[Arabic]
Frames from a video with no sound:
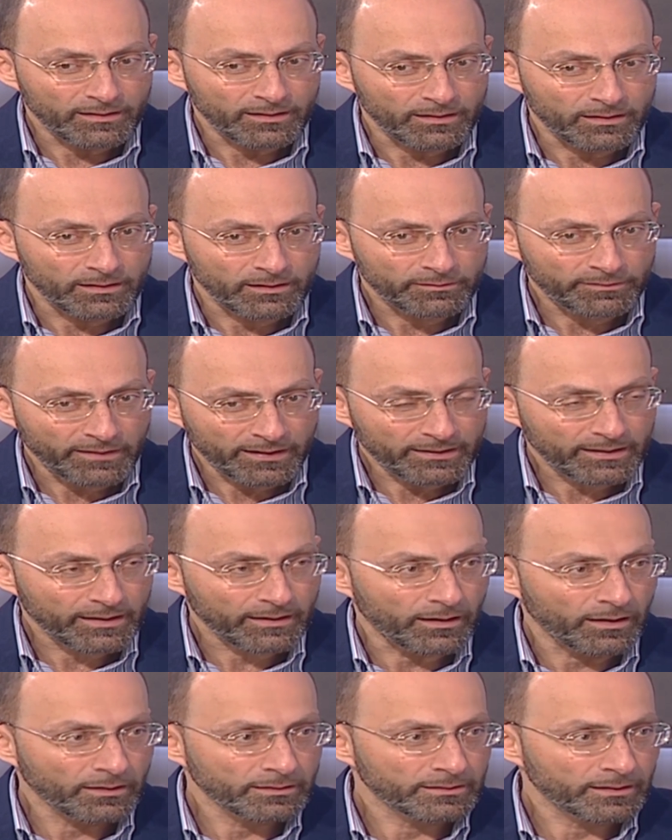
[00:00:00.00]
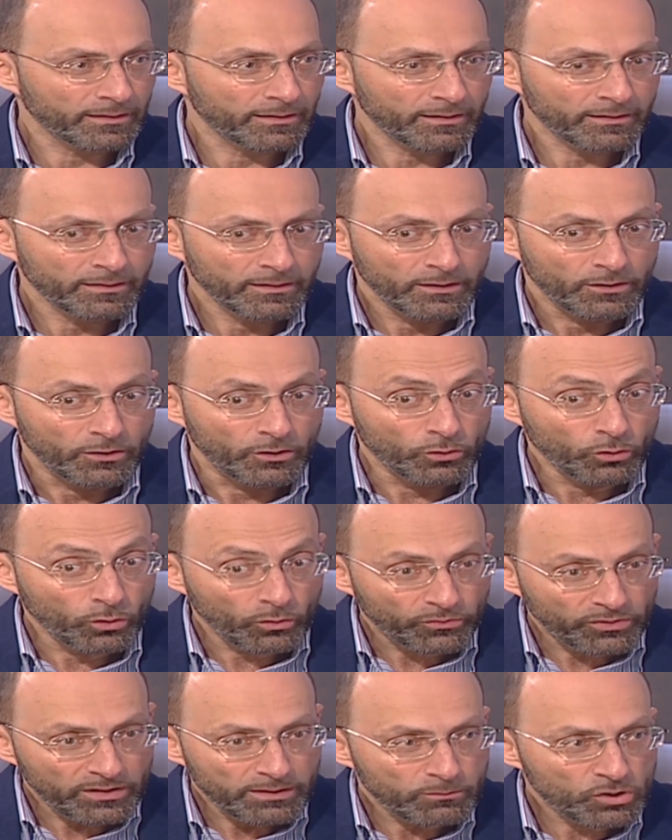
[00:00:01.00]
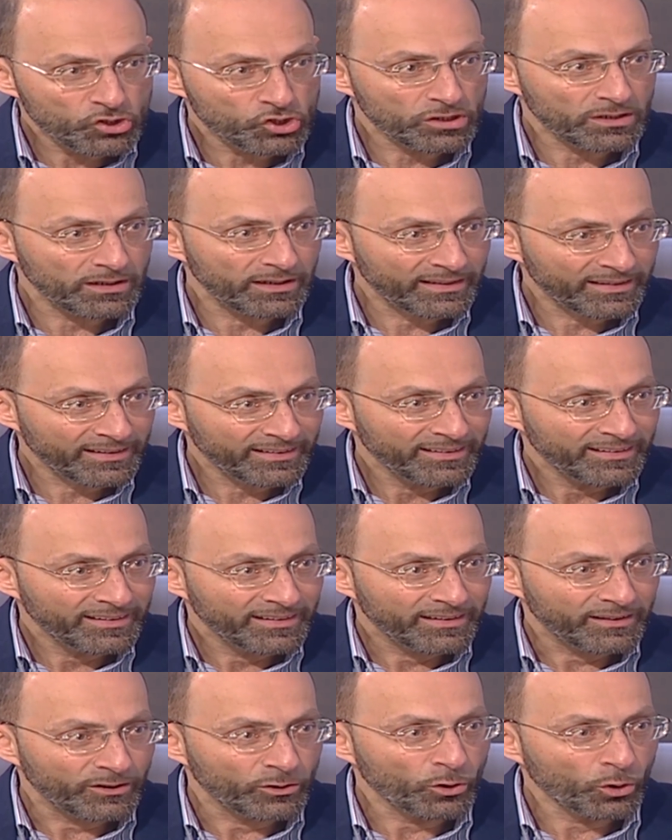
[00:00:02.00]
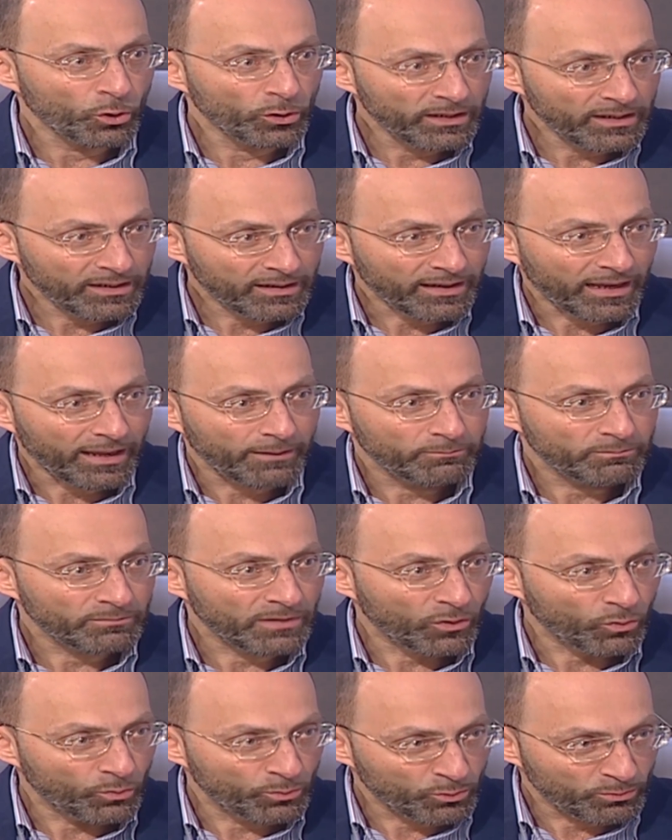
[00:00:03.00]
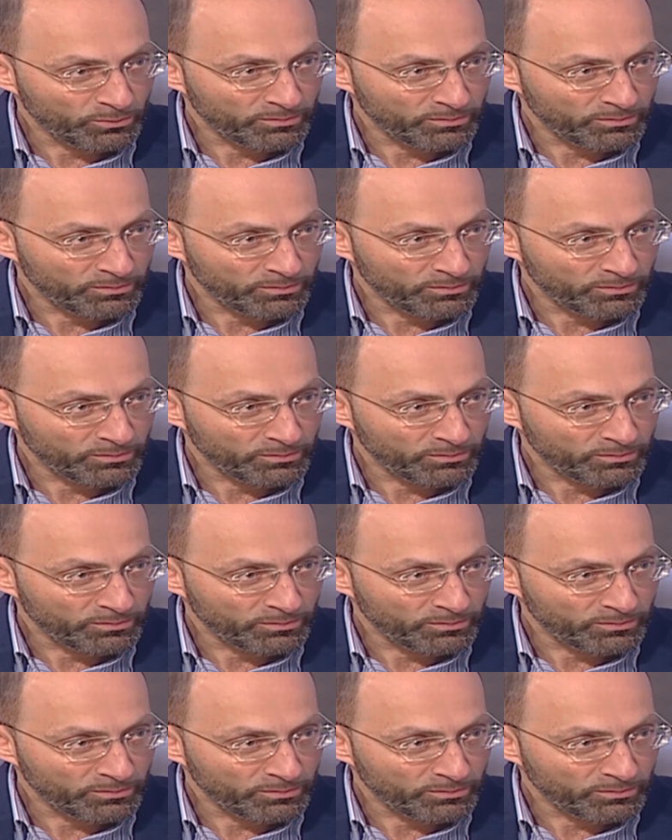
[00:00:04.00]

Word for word: نفكر اكثر انه في مشكله كرونيك عم او